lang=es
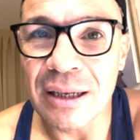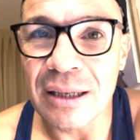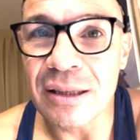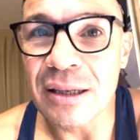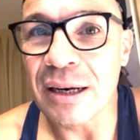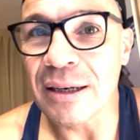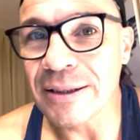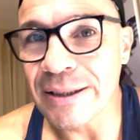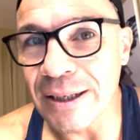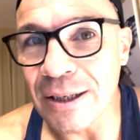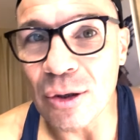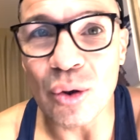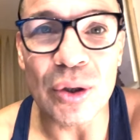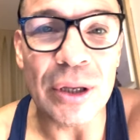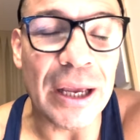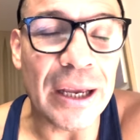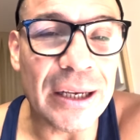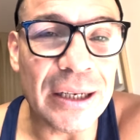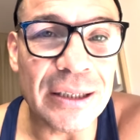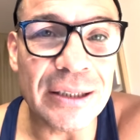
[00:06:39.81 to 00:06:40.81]
entre el 5
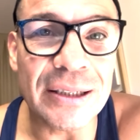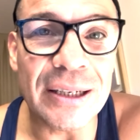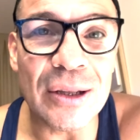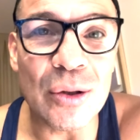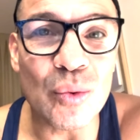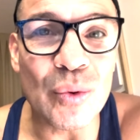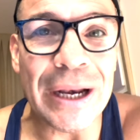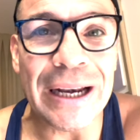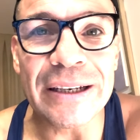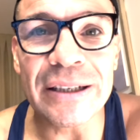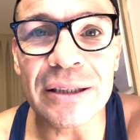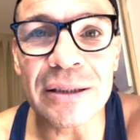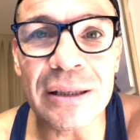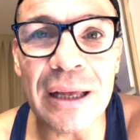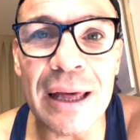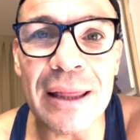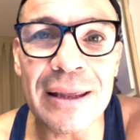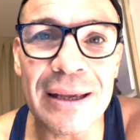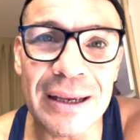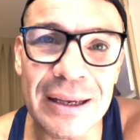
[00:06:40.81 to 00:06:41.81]
y el 15 de una
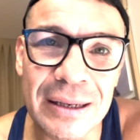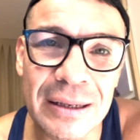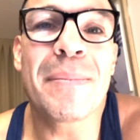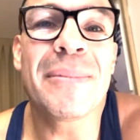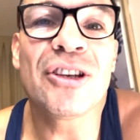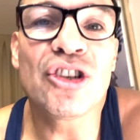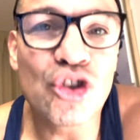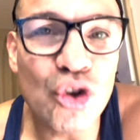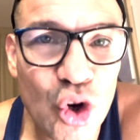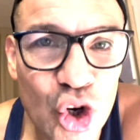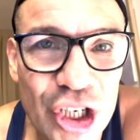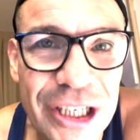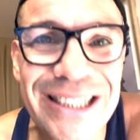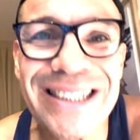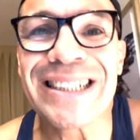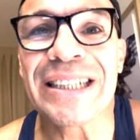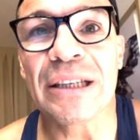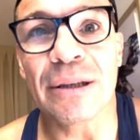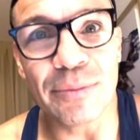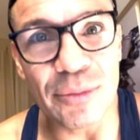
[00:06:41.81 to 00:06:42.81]
lista de
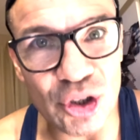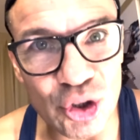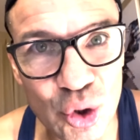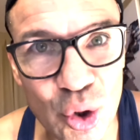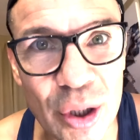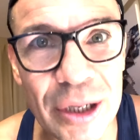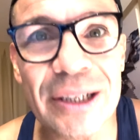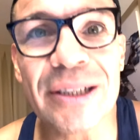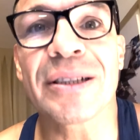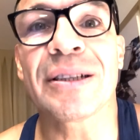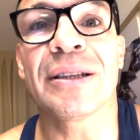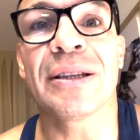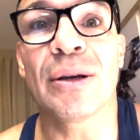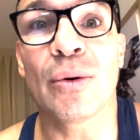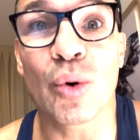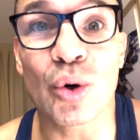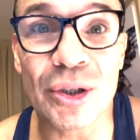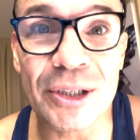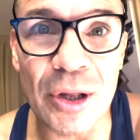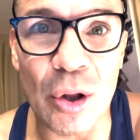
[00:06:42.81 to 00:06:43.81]
millones y millones
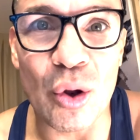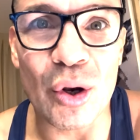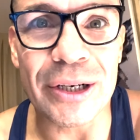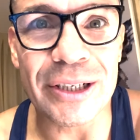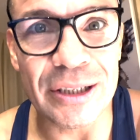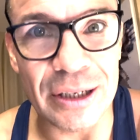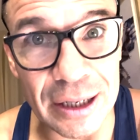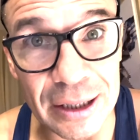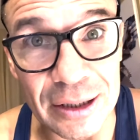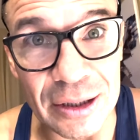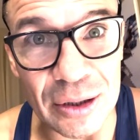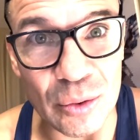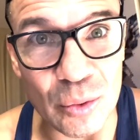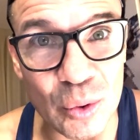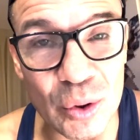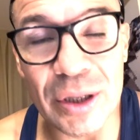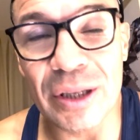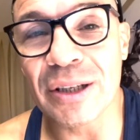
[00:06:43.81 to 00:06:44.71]
de boxeadores en activo.